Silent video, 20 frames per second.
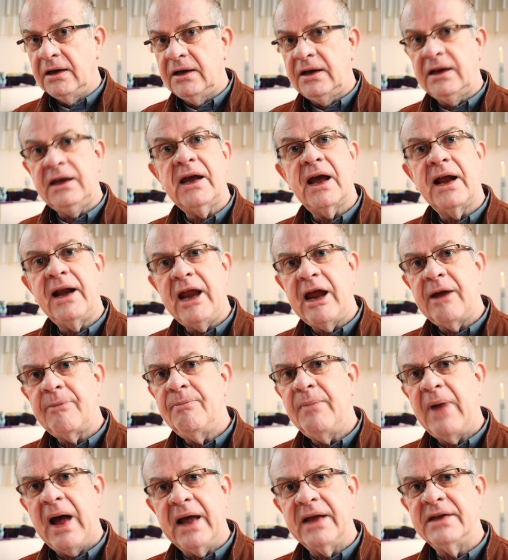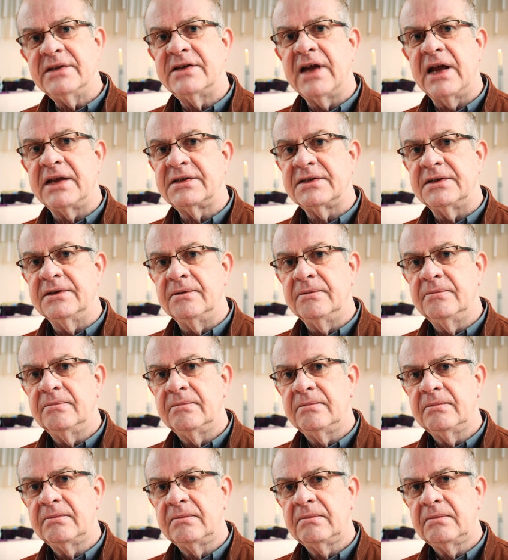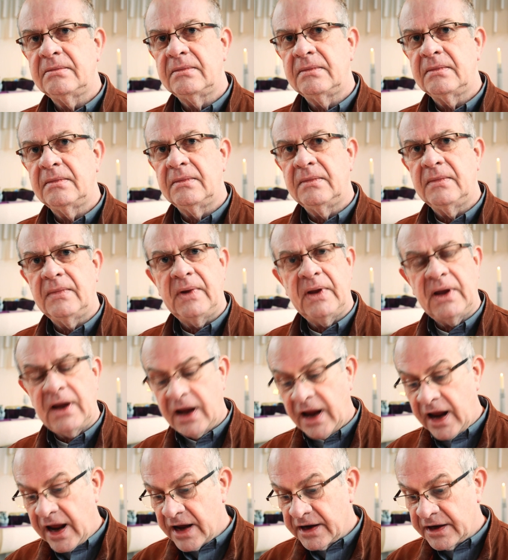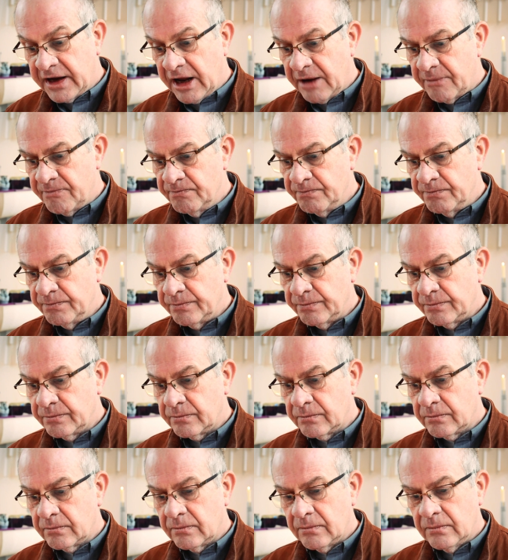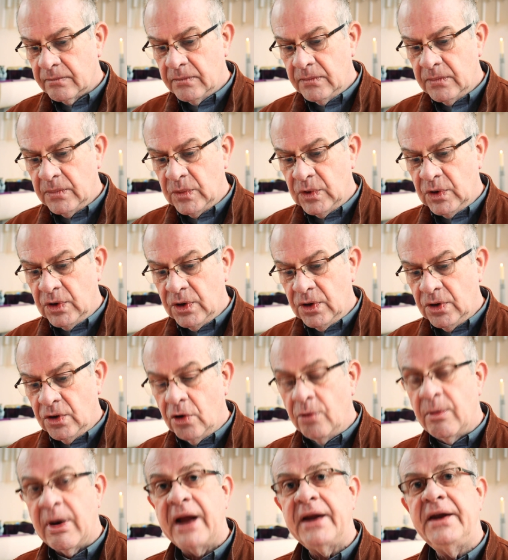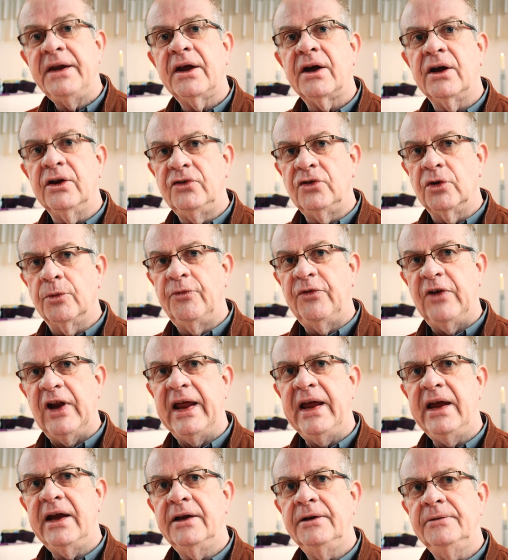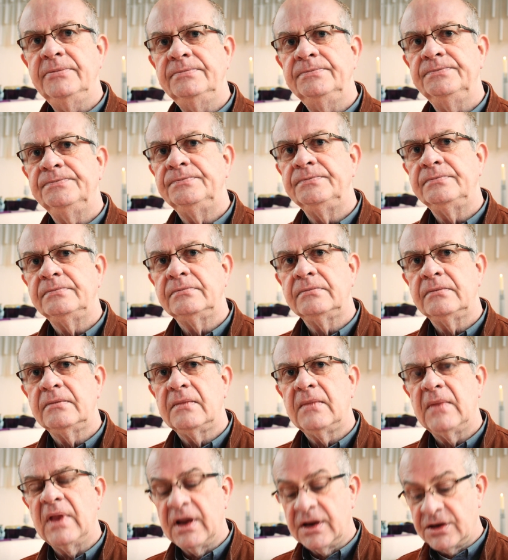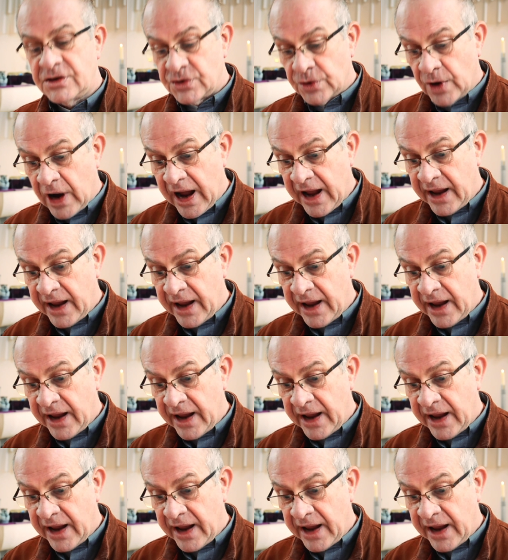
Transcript: die ihr Leben einsetzen hergeben, um andere zu pflegen, zu